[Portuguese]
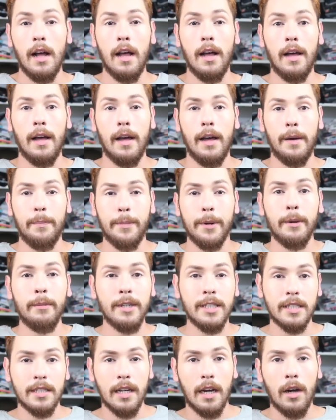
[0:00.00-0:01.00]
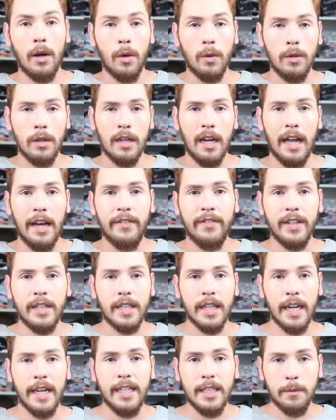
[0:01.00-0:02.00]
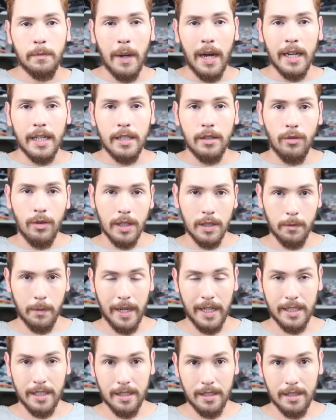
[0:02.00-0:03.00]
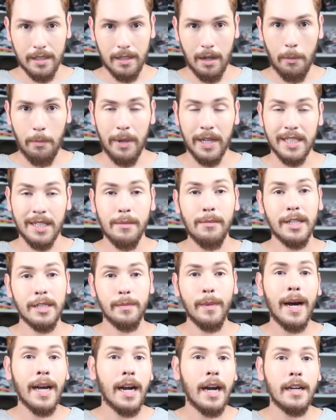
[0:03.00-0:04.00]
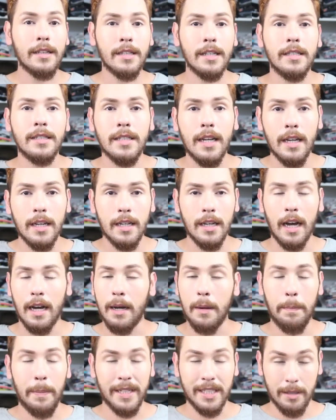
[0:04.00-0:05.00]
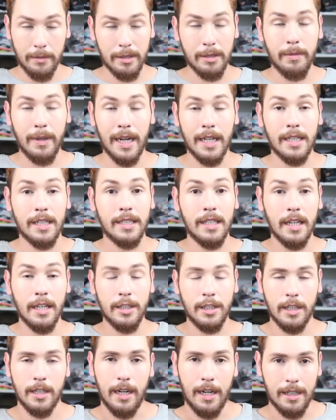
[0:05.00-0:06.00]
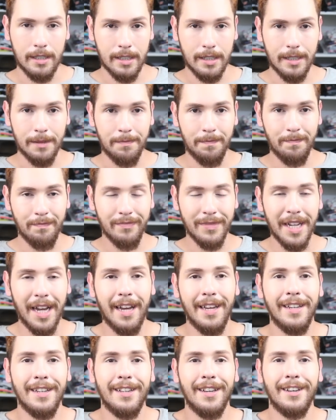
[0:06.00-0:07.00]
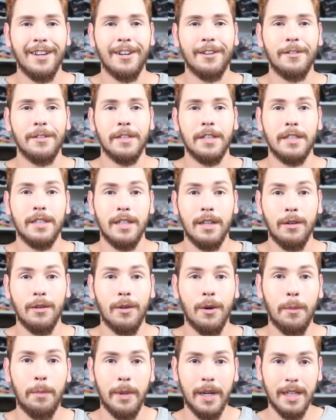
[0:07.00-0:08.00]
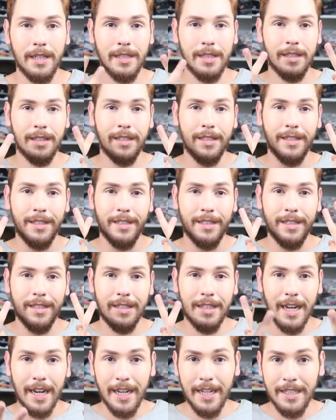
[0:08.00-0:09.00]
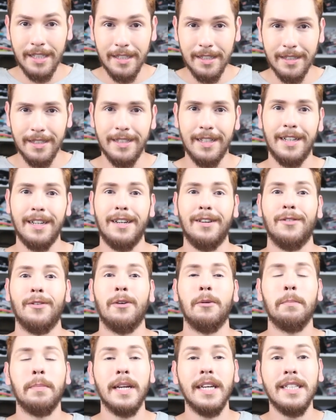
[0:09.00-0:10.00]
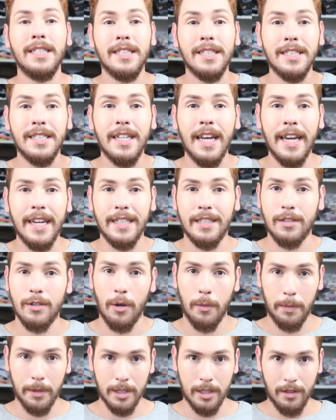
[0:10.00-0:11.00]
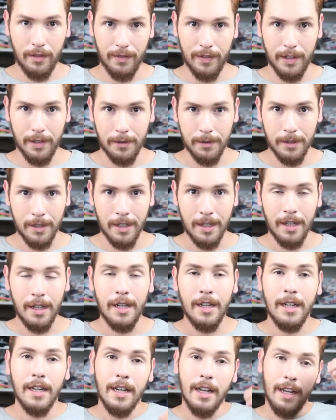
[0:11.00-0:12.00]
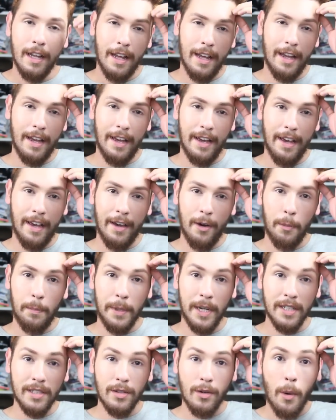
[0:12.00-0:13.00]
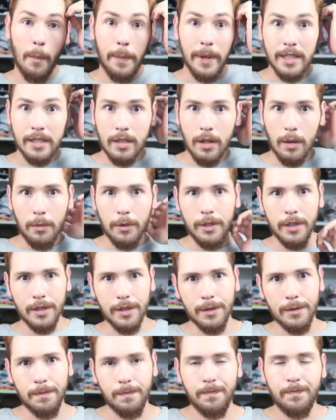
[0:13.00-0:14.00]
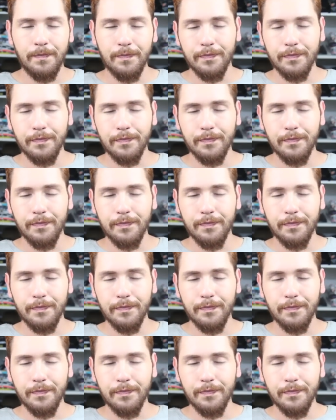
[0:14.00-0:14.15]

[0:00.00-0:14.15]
É, promoção, leve 3, pague duas peças. A peça mais barata saía, a peça mais barata saía de graça. Aí o que, que aconteceu? Eu comprei três, não, comprei seis roupas de frio. É, o preço compensou muito,